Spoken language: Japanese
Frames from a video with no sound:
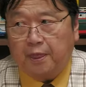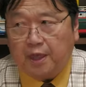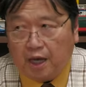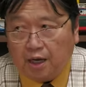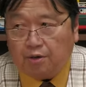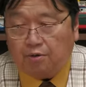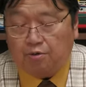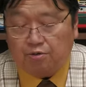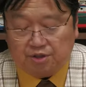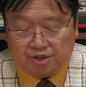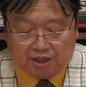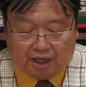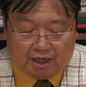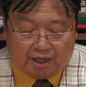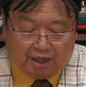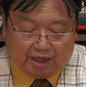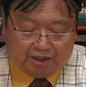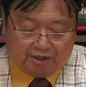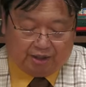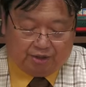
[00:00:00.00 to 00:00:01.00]
結構時間
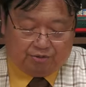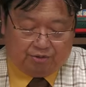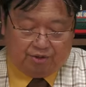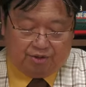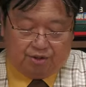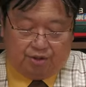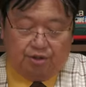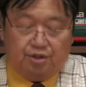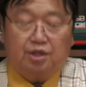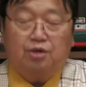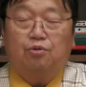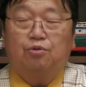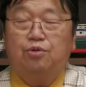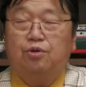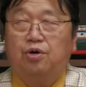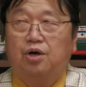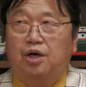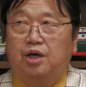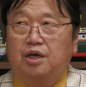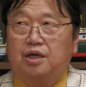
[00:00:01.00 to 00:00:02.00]
かかったそうなんです。でこ
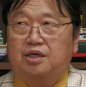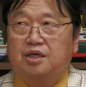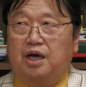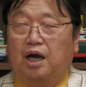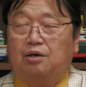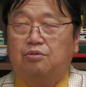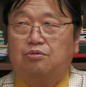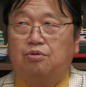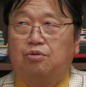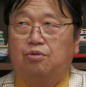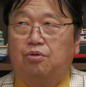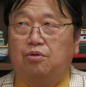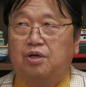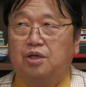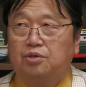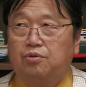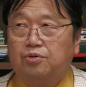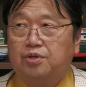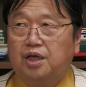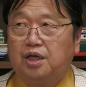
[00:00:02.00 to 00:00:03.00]
の脚
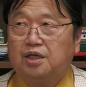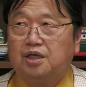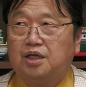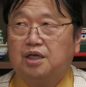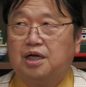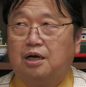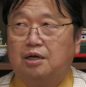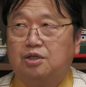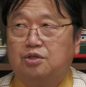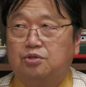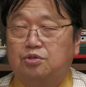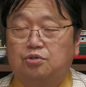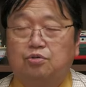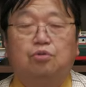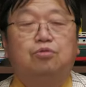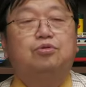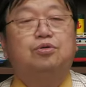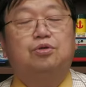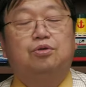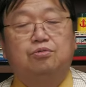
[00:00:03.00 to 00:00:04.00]
本の出来がす
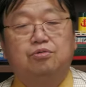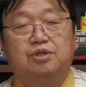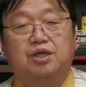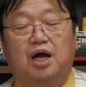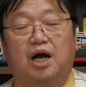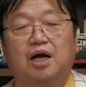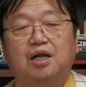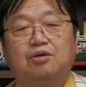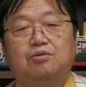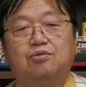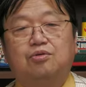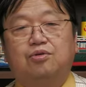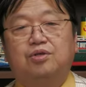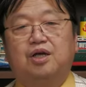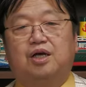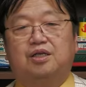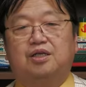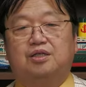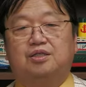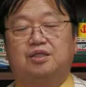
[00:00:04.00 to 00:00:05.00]
ごく良くて、ハリウッド
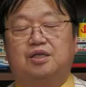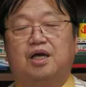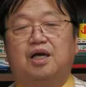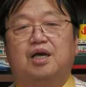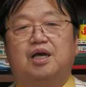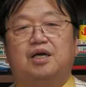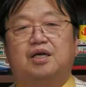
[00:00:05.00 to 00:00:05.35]
ではですね